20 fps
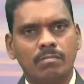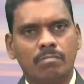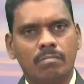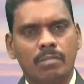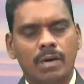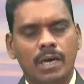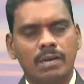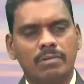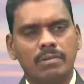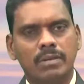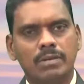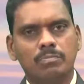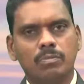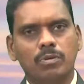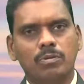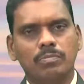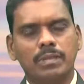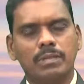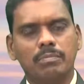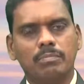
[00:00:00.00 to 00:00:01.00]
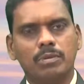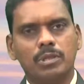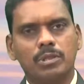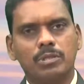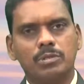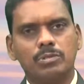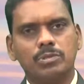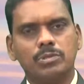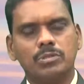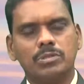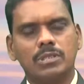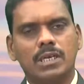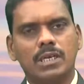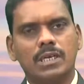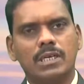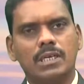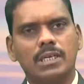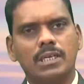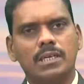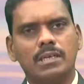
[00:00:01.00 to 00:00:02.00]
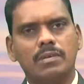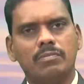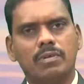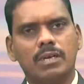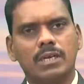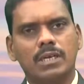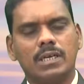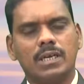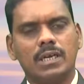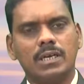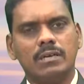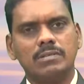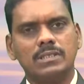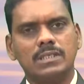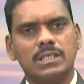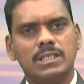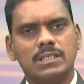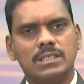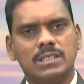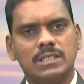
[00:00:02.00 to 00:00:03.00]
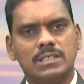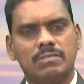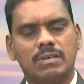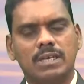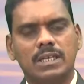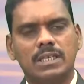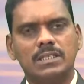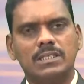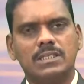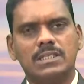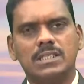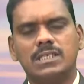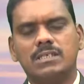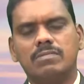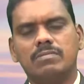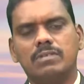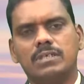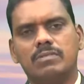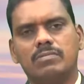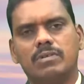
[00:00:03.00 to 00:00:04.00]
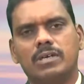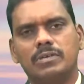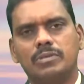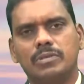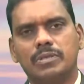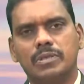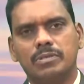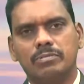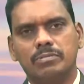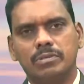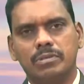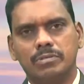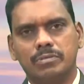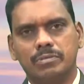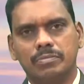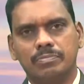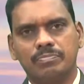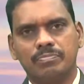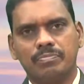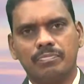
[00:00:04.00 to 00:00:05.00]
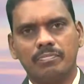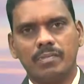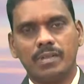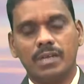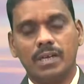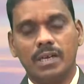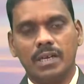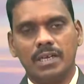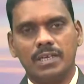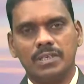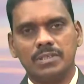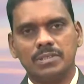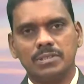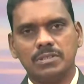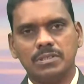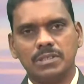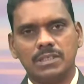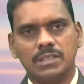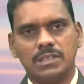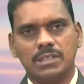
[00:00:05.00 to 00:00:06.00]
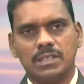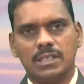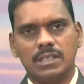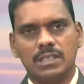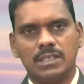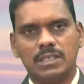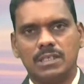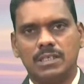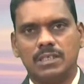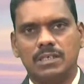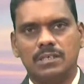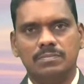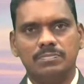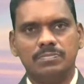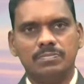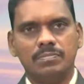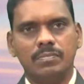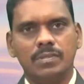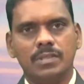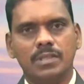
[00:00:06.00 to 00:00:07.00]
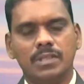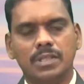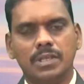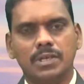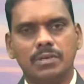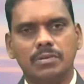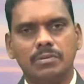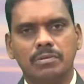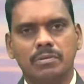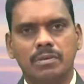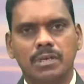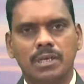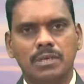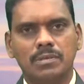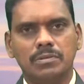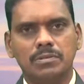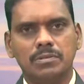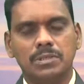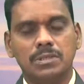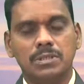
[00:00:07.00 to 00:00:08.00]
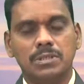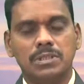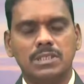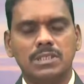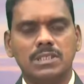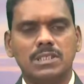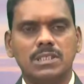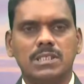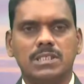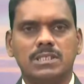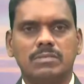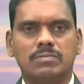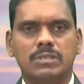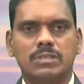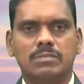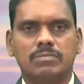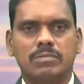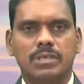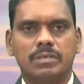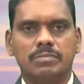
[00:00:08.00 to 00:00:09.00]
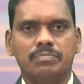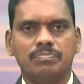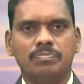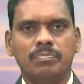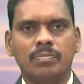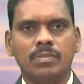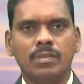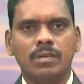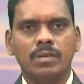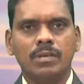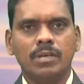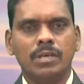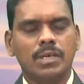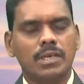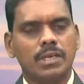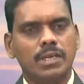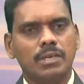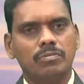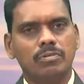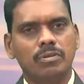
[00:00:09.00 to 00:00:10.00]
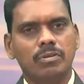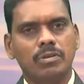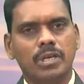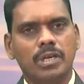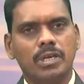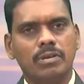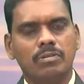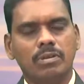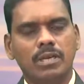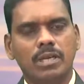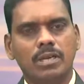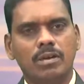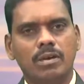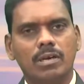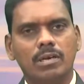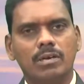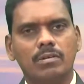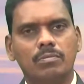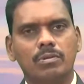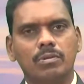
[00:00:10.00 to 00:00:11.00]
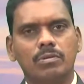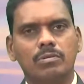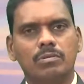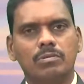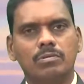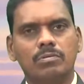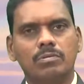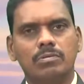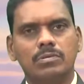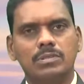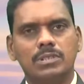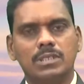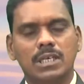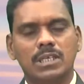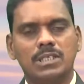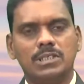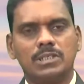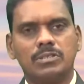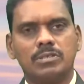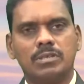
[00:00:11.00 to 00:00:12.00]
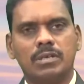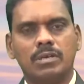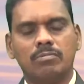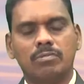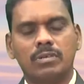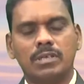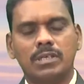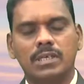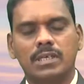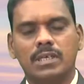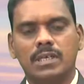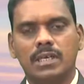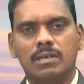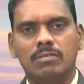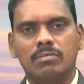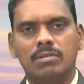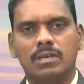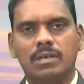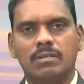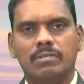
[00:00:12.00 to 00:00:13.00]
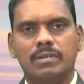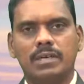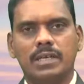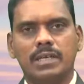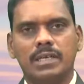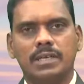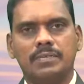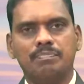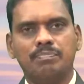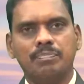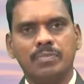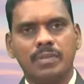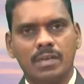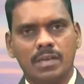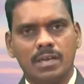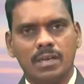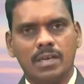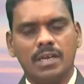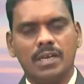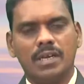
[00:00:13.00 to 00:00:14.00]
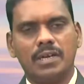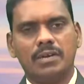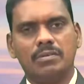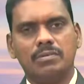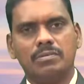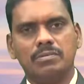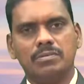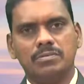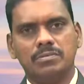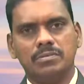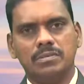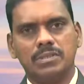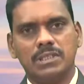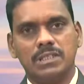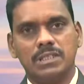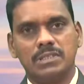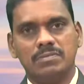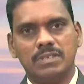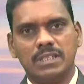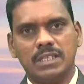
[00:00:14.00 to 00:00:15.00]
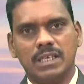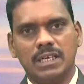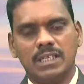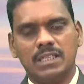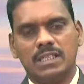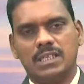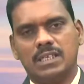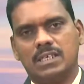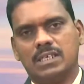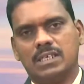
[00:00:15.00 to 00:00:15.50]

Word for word: మానవుడి భూమి మీద బ్రతుకుచున్నాడంటే వాడికి కావలసిన జీవాన్ని ఇచ్చినటువంటి వాడు దేవుడు ఆయన సృష్టికర్త నిన్ను నన్ను సృజించినటువంటి వాడు నీవు నేను ఈ లోకంలో చలిస్తున్న ఉనికి కలిగి ఉన్నామంటే కారకుడు జీవదాత